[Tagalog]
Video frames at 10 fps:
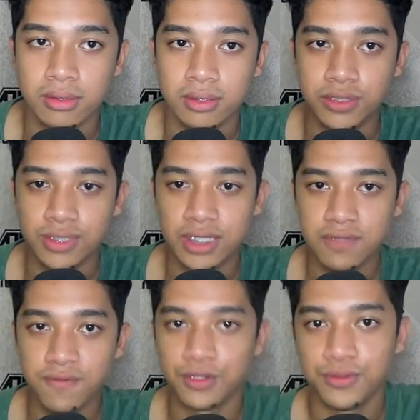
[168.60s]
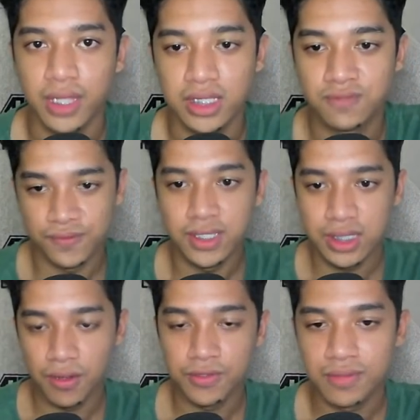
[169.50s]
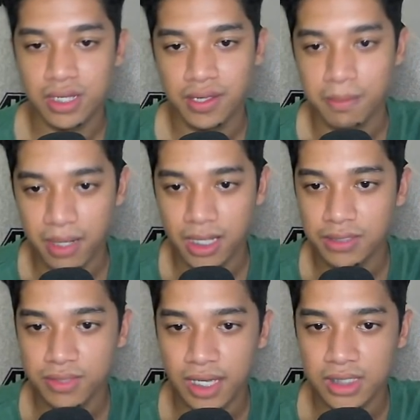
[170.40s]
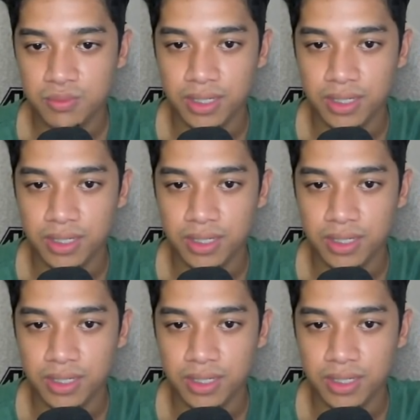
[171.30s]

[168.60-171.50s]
So, that's it for today's video. Yun lang yung abangan nyo guys.